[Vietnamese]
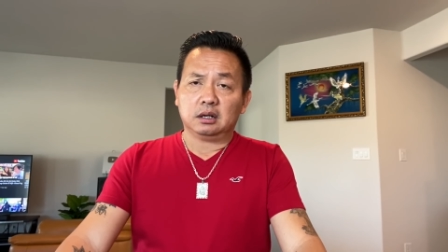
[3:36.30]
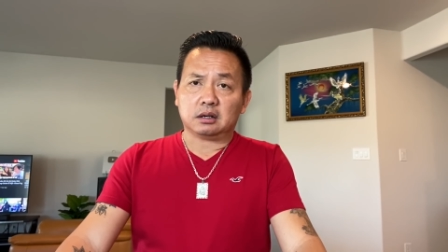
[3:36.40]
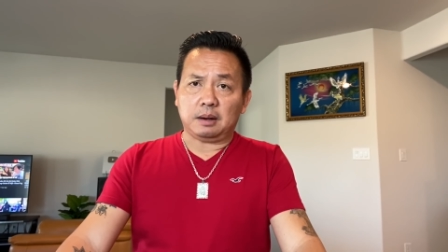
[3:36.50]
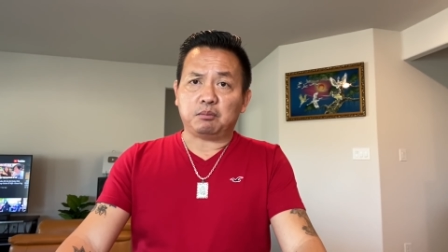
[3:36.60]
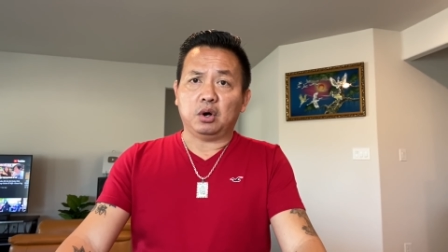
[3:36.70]

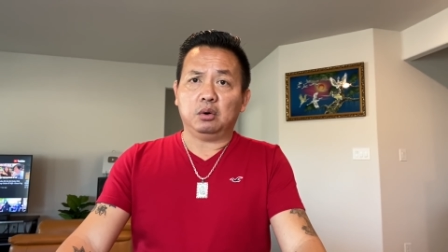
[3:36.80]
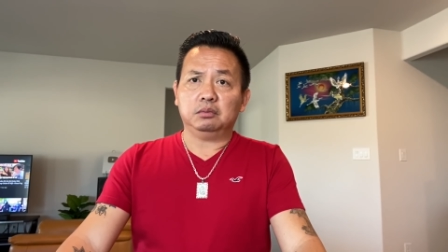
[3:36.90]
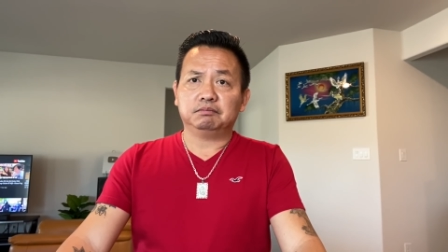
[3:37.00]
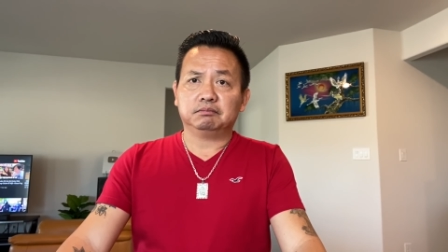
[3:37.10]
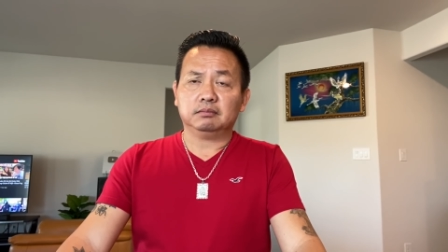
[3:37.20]
rầm rộ
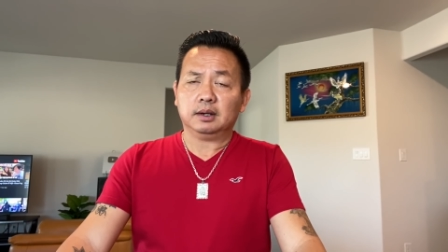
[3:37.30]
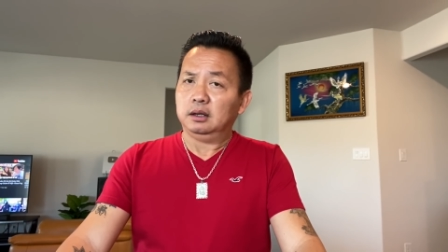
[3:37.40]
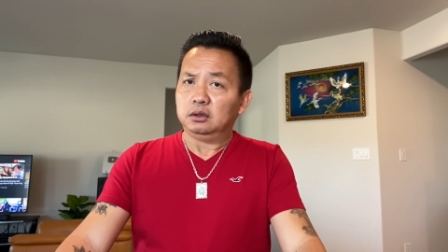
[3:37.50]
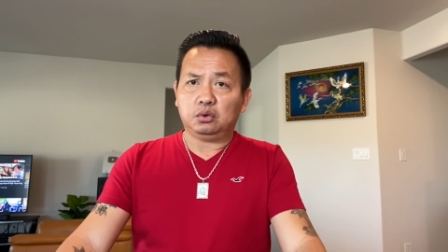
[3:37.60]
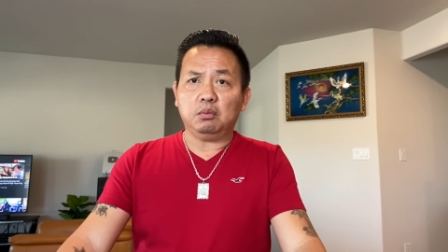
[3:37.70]

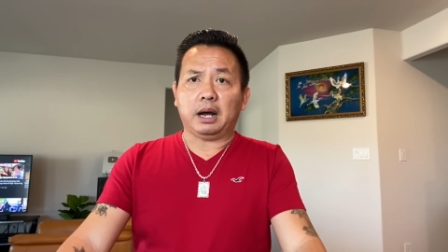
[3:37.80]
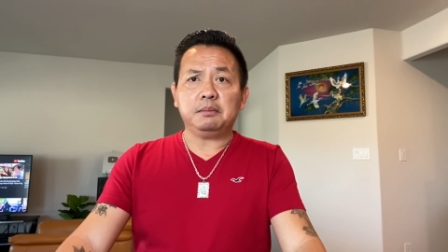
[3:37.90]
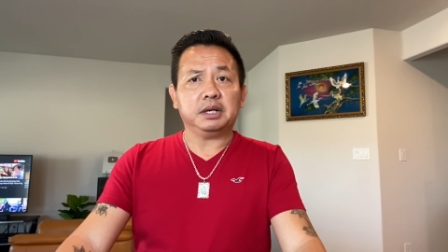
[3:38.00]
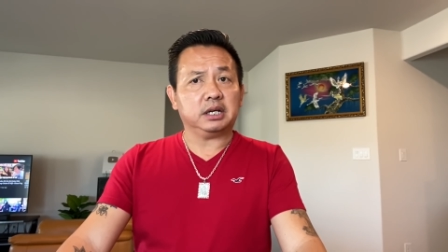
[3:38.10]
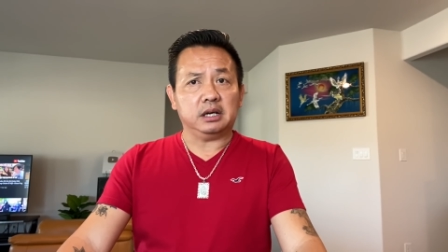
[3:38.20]
chú bảy
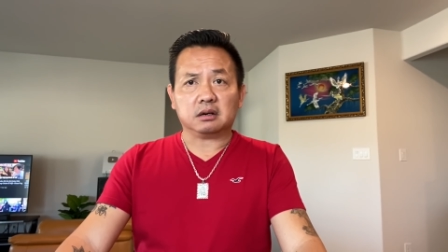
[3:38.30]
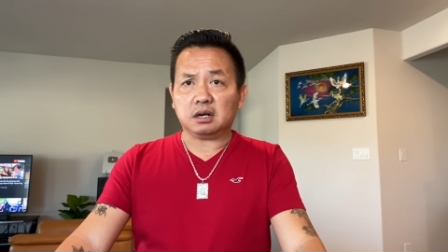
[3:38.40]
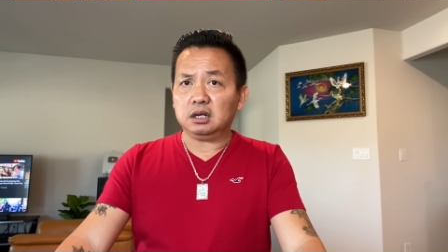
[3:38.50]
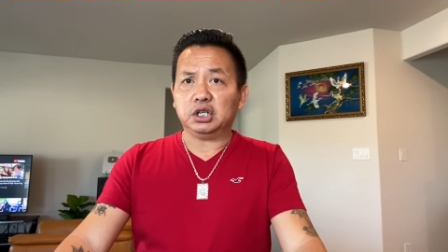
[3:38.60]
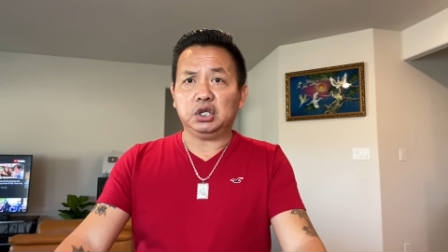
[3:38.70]
bị kiện
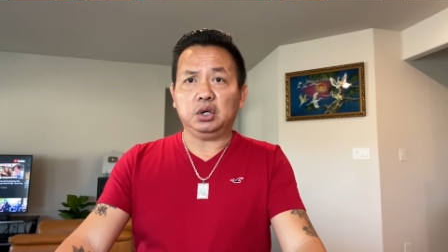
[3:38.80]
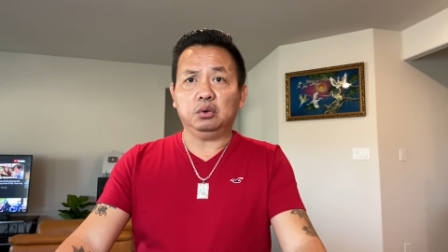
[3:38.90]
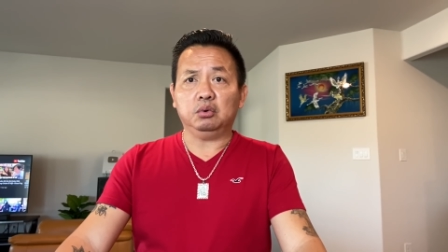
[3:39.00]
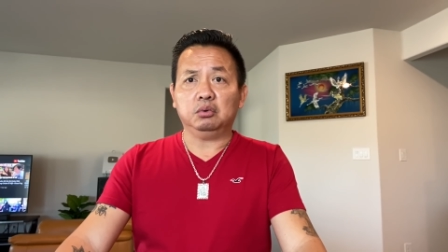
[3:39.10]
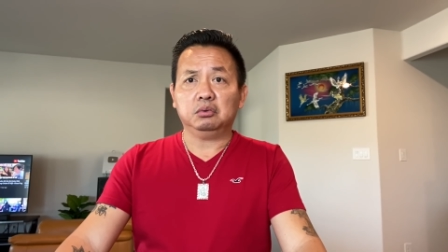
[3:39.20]
rất là nhiều
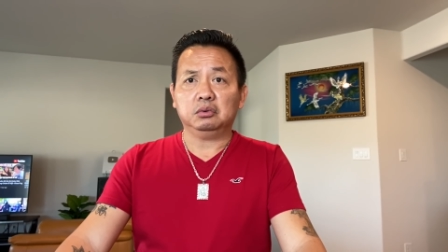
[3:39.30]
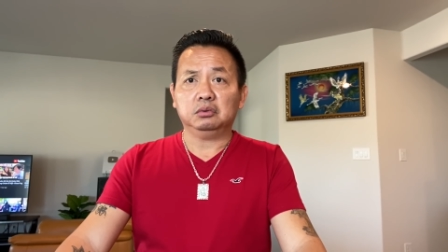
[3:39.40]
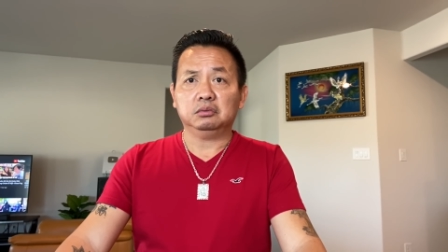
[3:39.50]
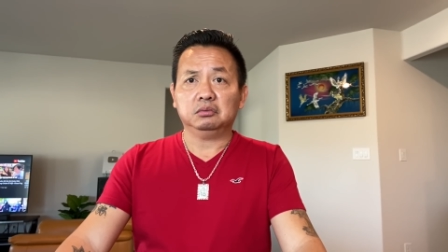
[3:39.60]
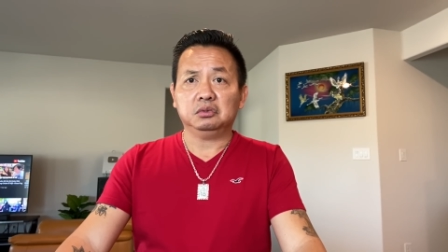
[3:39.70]

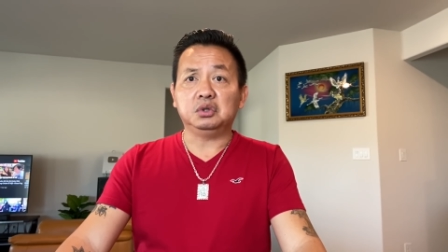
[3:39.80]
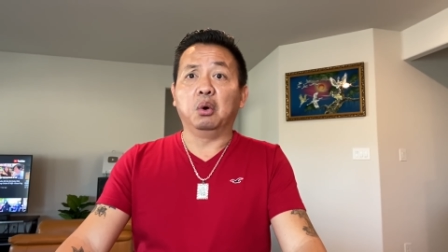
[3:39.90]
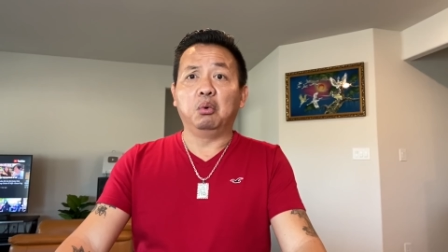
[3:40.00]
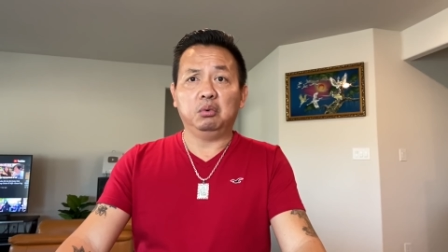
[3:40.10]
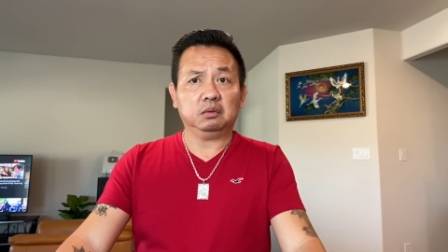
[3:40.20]
vụ